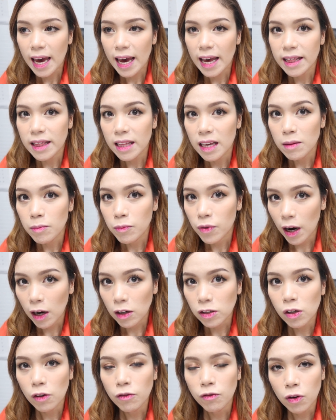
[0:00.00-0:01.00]
And then
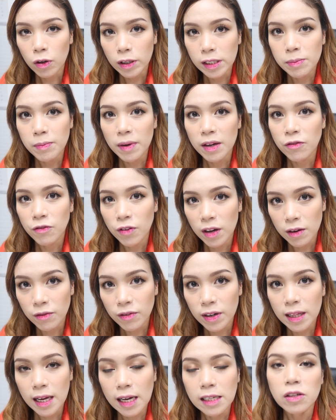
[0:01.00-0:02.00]
brows, of course, my
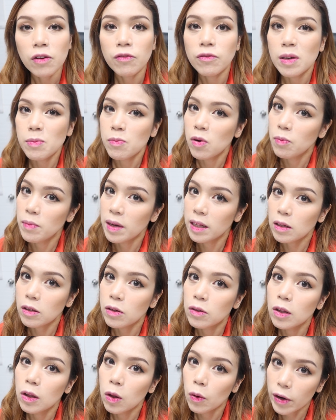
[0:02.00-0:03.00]
favorite as of the
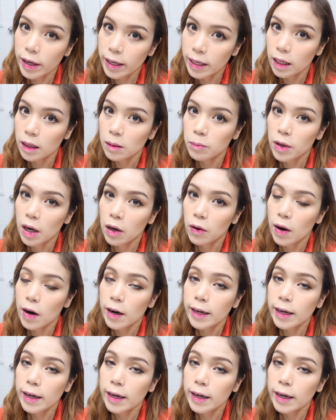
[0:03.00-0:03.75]
moment, yung L'Oreal Brow